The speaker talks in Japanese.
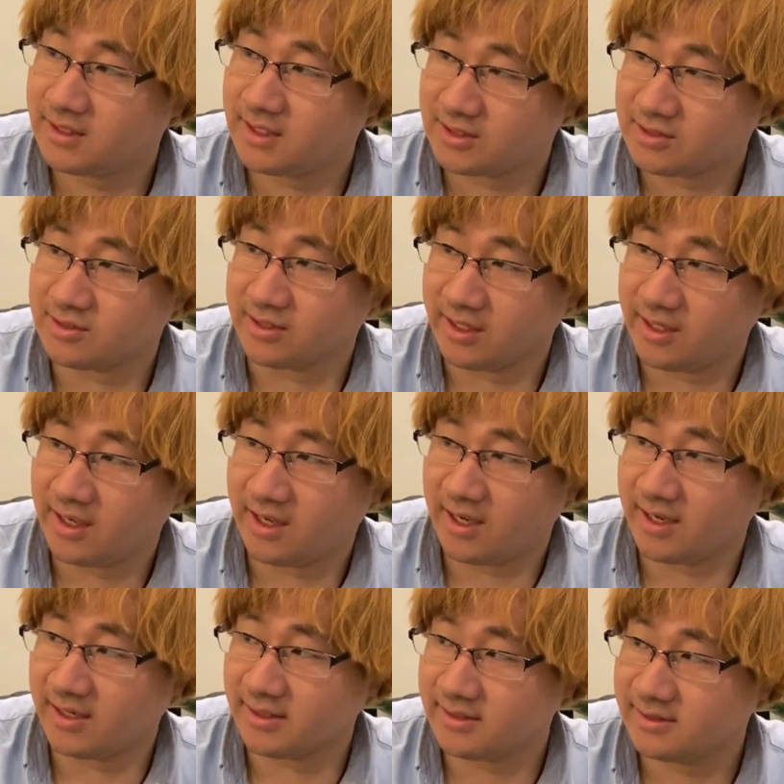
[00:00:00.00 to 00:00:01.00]
ですね
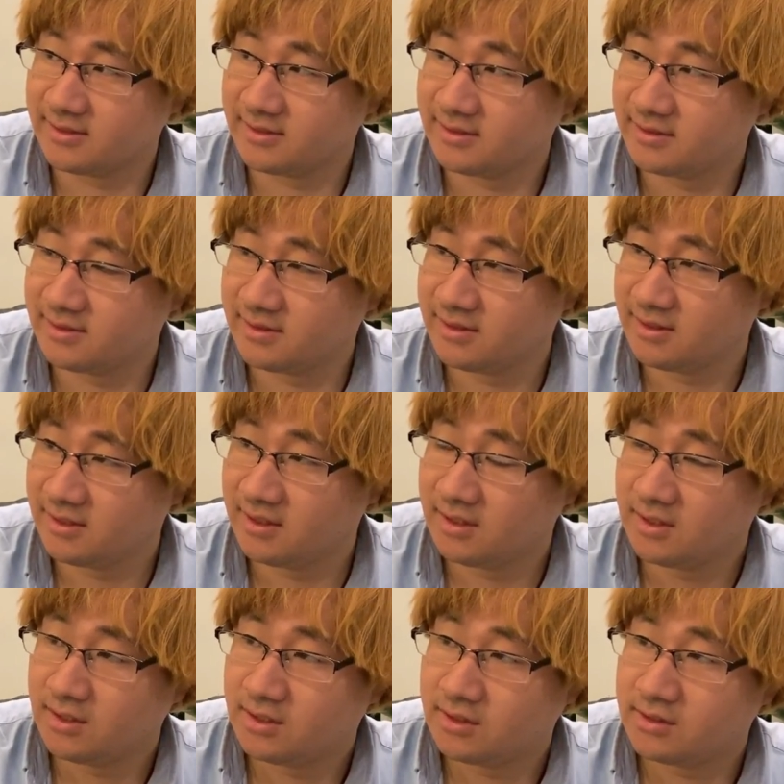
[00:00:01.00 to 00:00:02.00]
はい
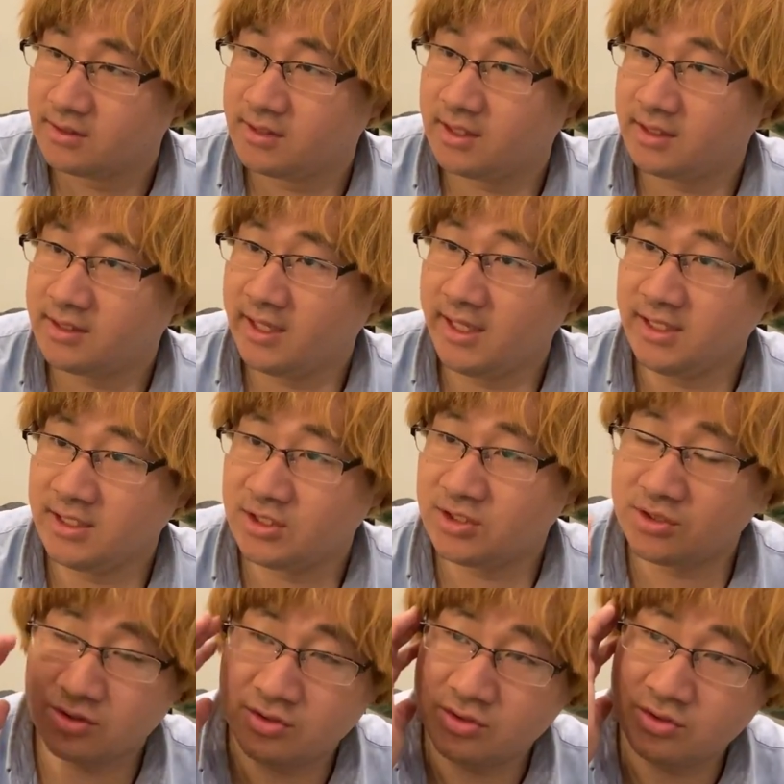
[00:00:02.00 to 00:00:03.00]
で電
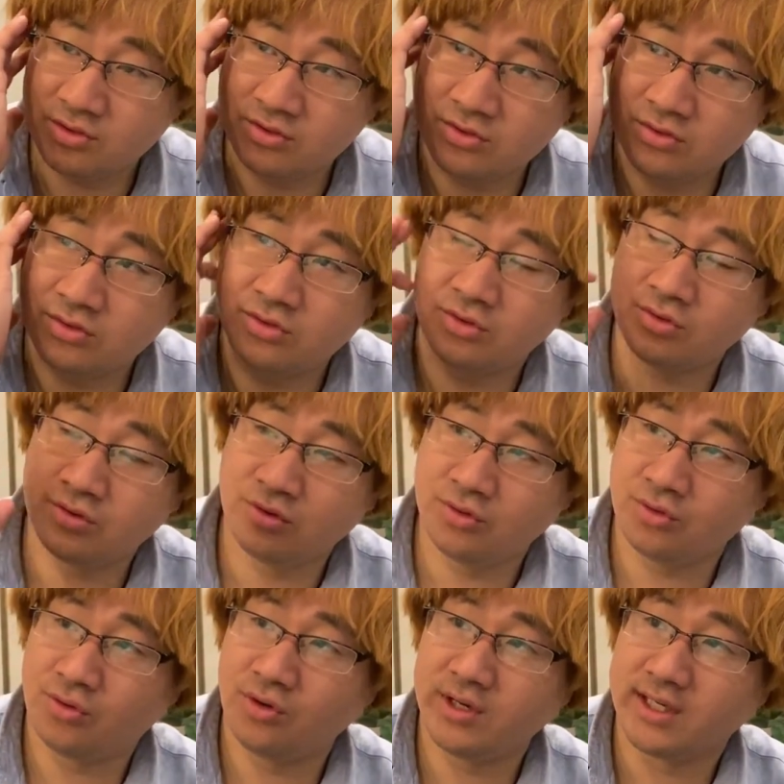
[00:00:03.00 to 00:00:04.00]
柱の
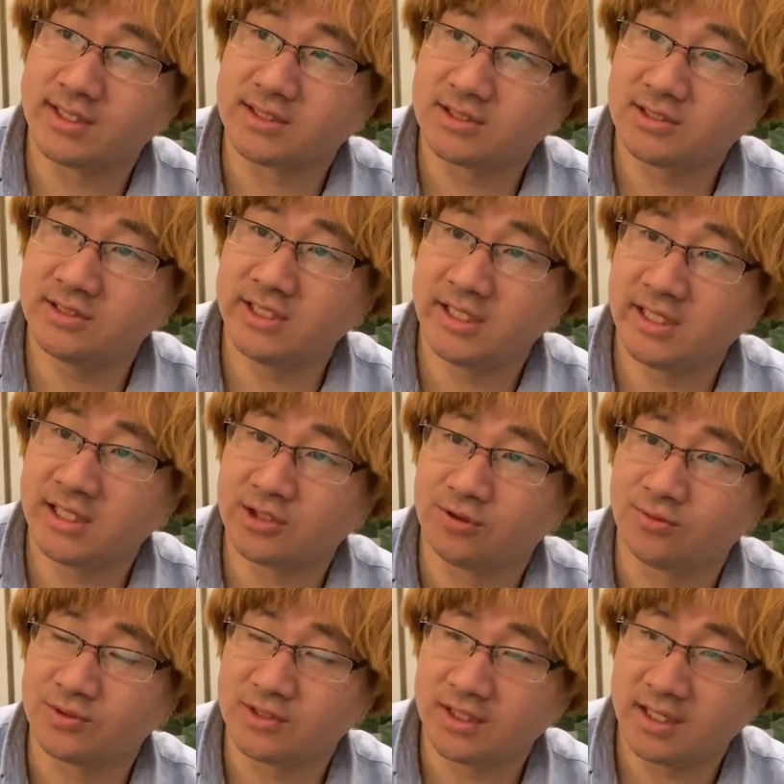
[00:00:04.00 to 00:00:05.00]
残りが少ないな
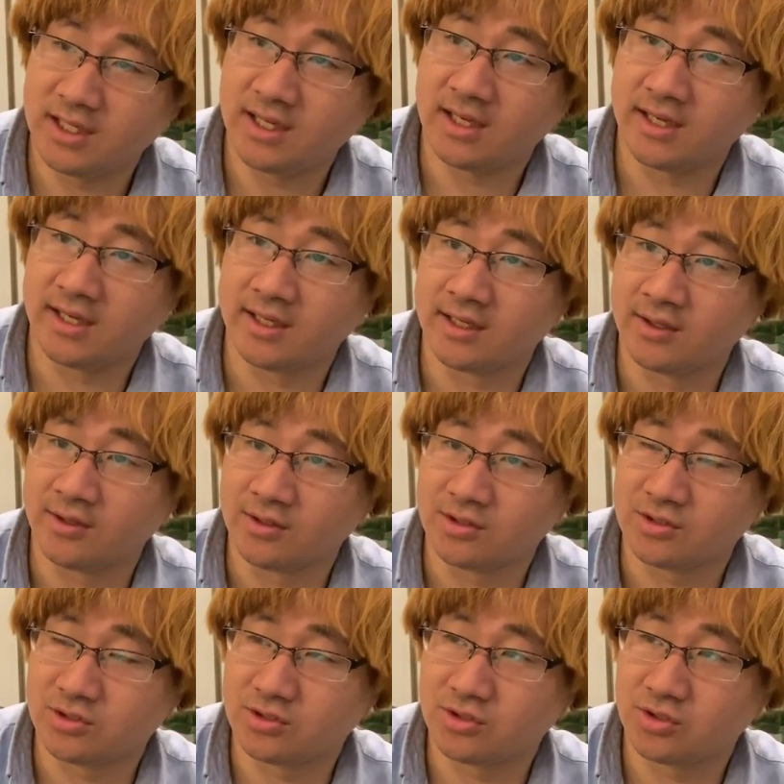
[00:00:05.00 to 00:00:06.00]
と思ったら、
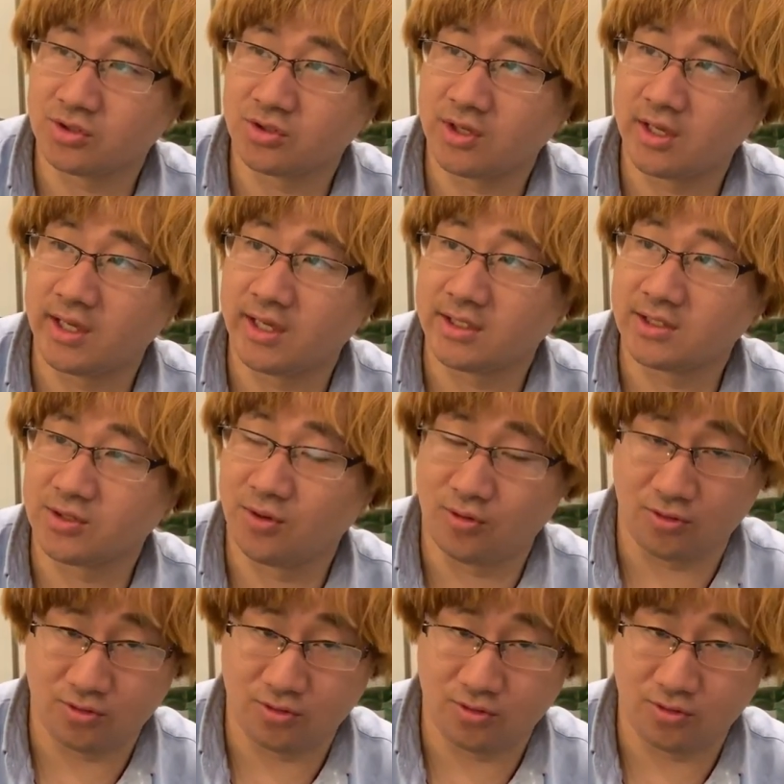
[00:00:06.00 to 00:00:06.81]
えーちょえー、